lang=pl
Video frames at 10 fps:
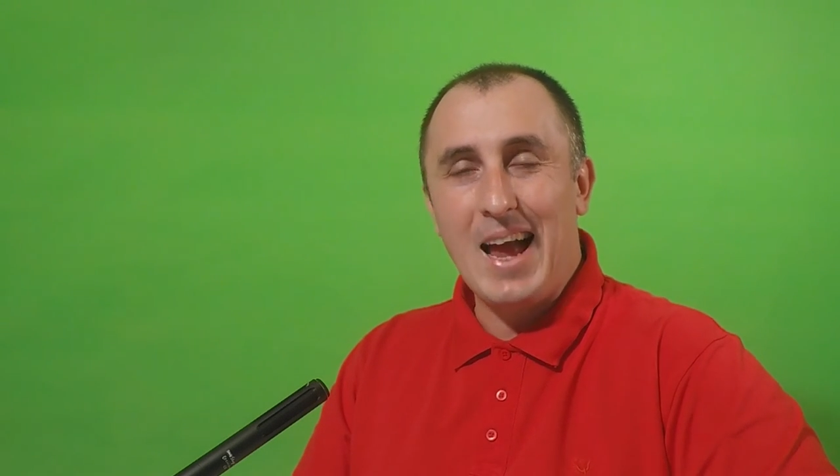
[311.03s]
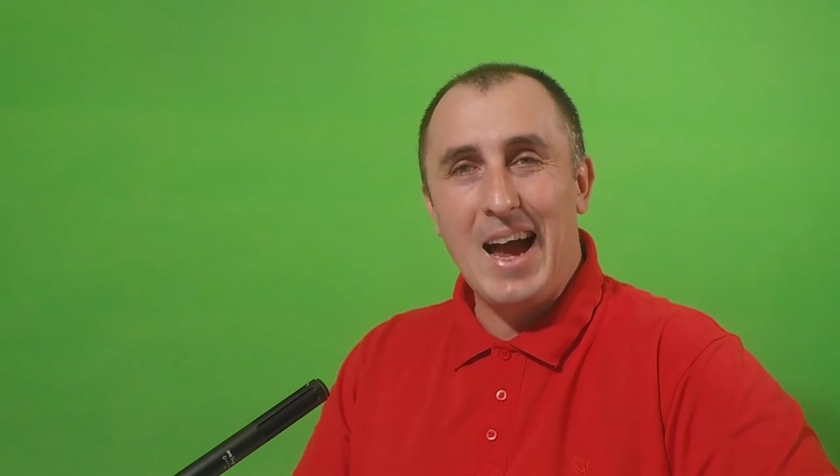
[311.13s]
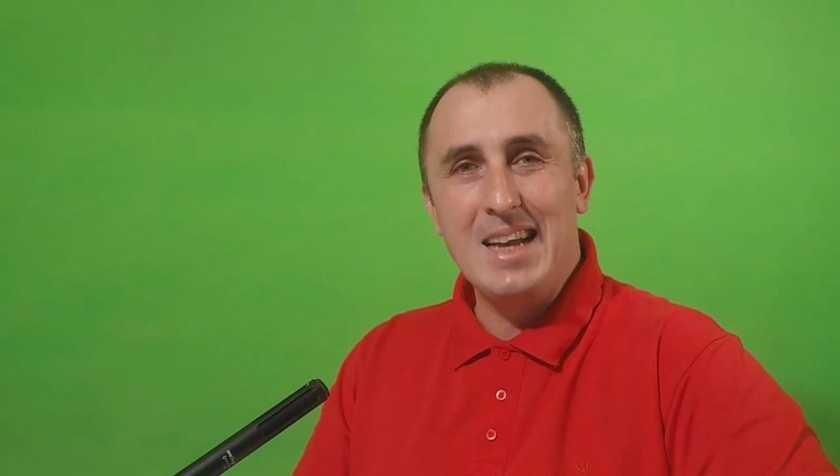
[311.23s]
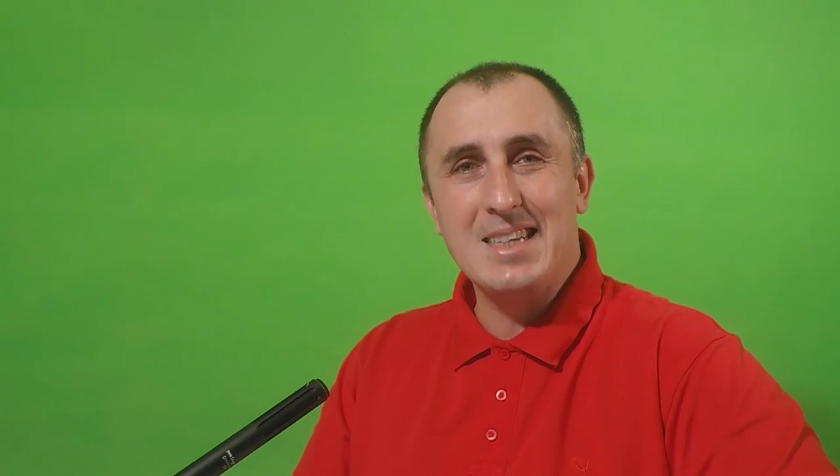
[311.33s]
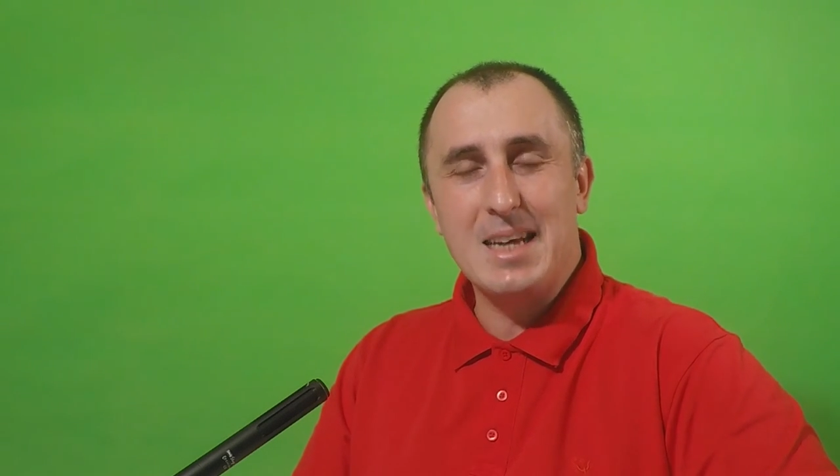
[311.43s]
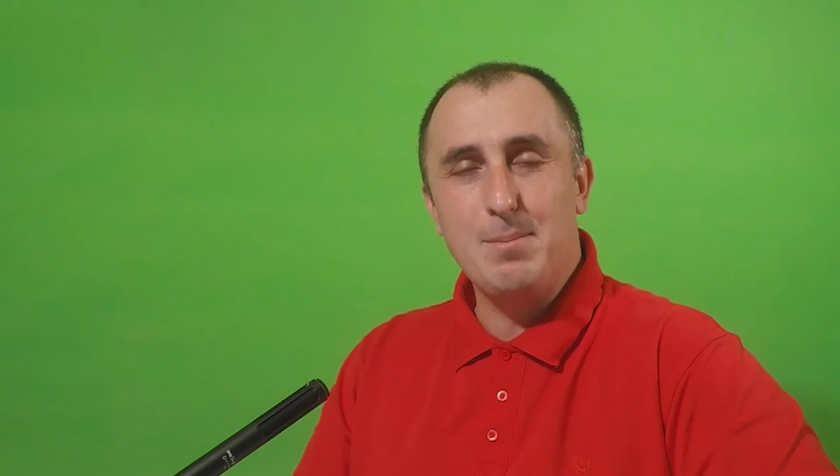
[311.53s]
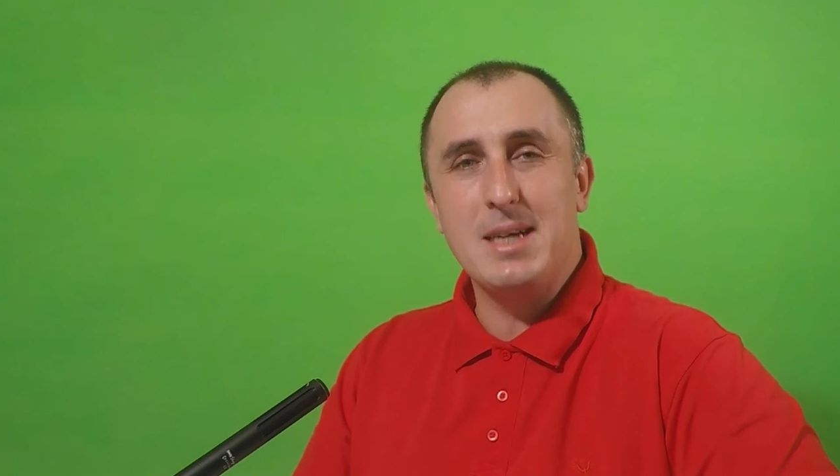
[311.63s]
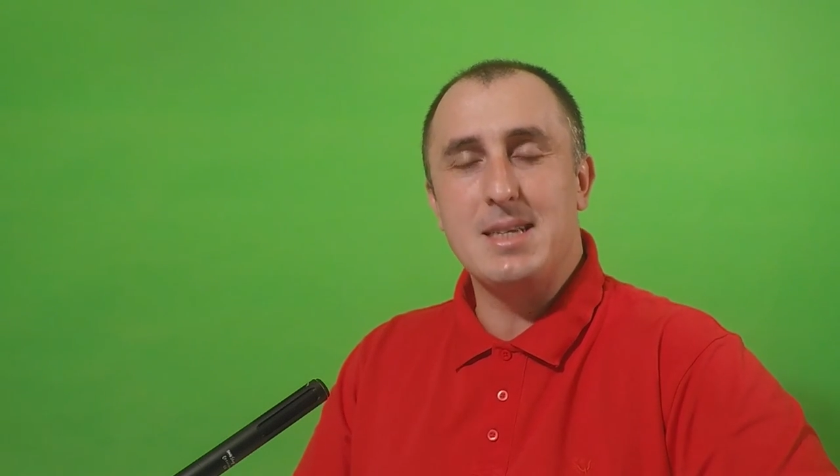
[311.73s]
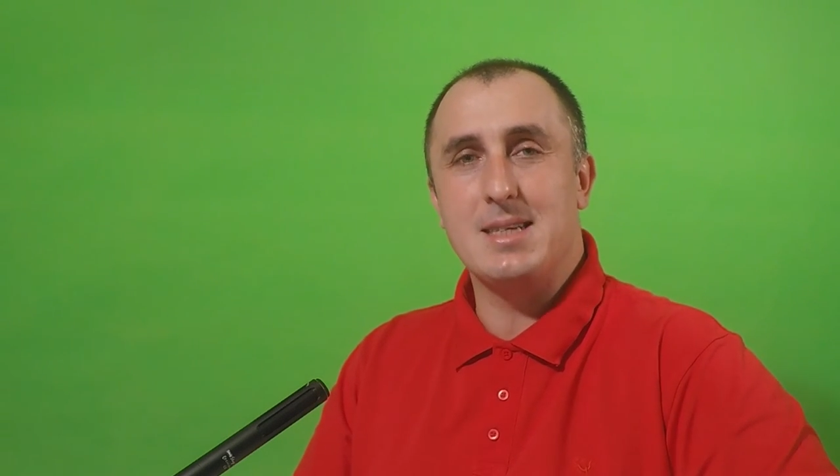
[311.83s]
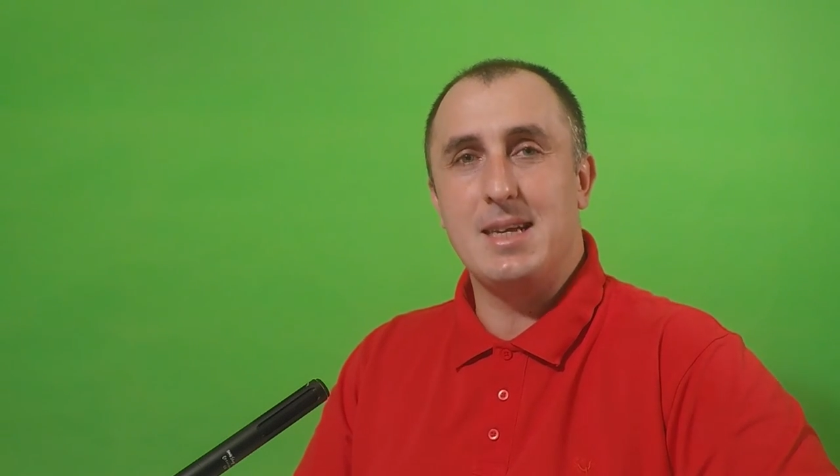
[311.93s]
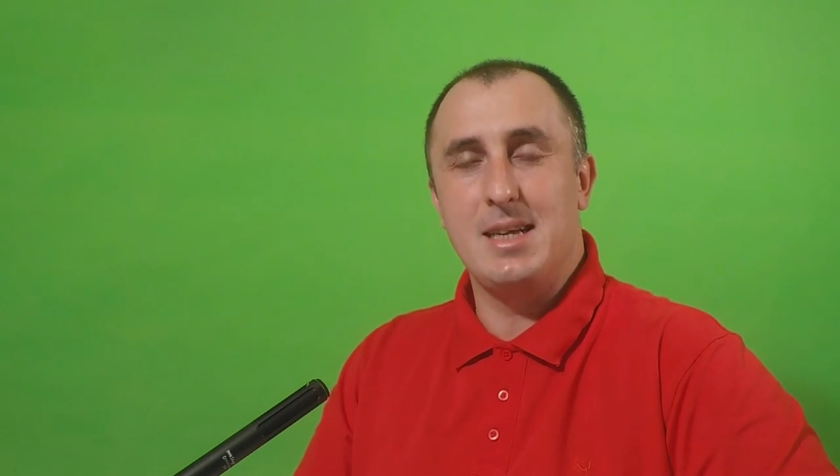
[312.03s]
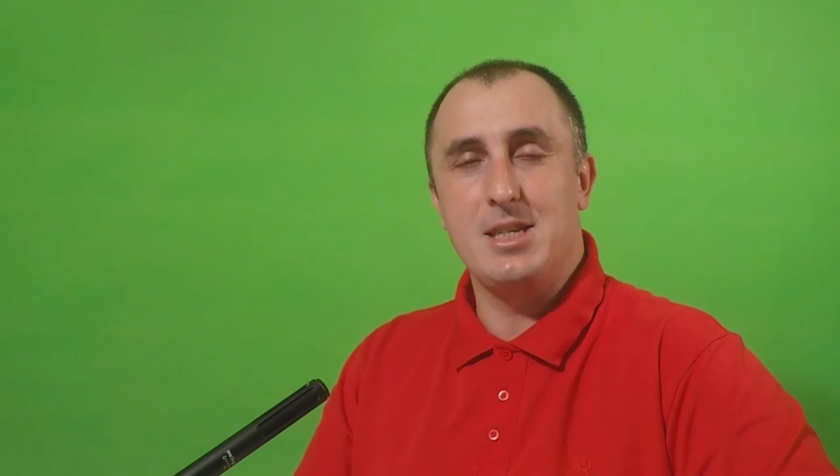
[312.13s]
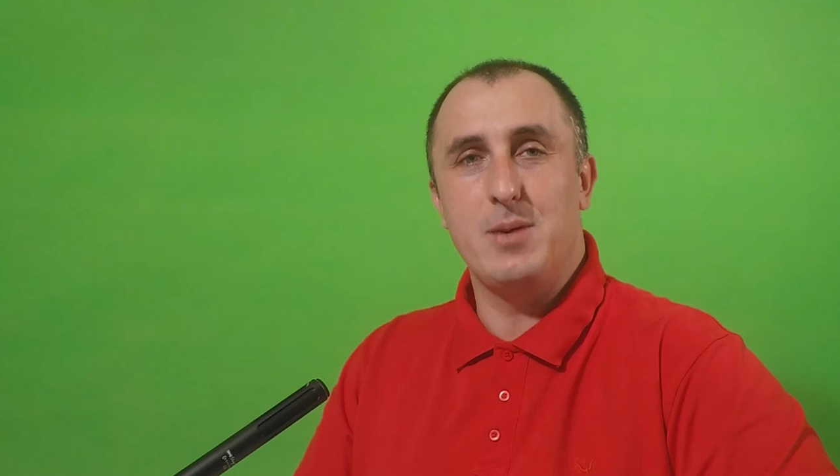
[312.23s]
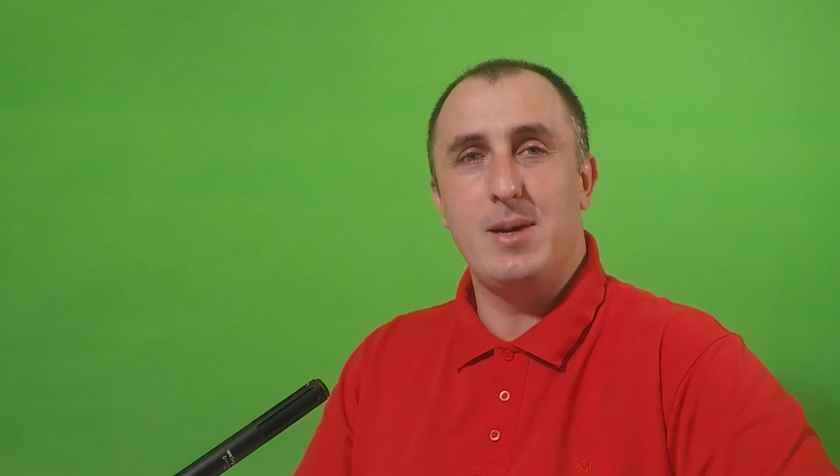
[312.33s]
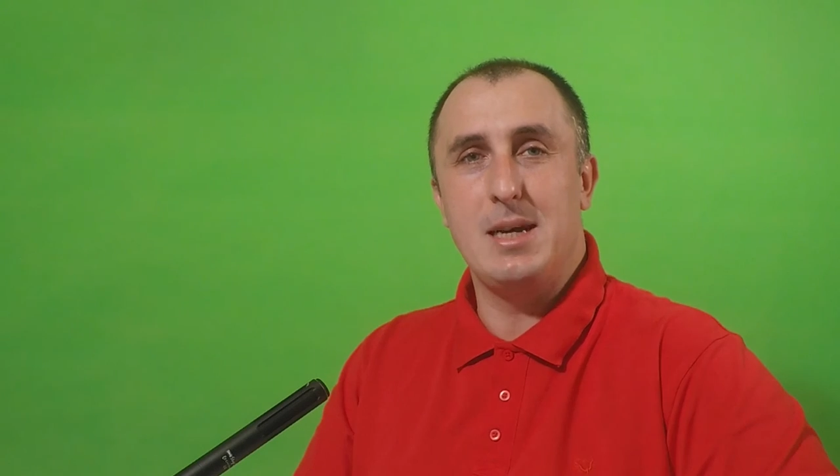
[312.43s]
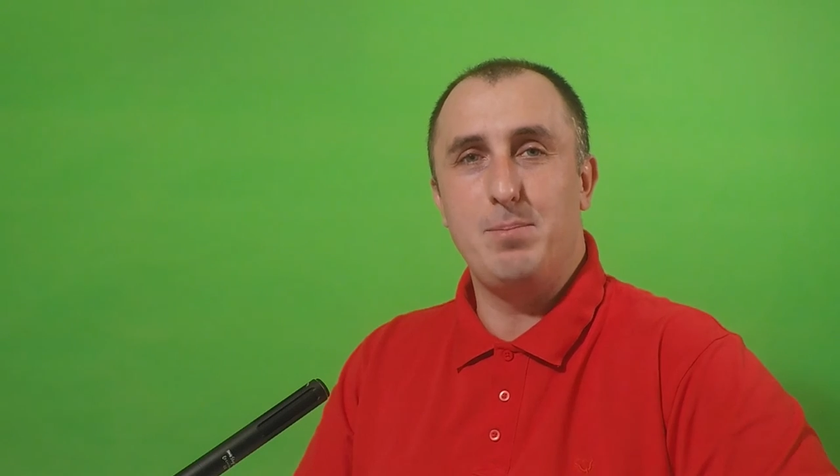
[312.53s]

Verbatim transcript: ale sama zasada działania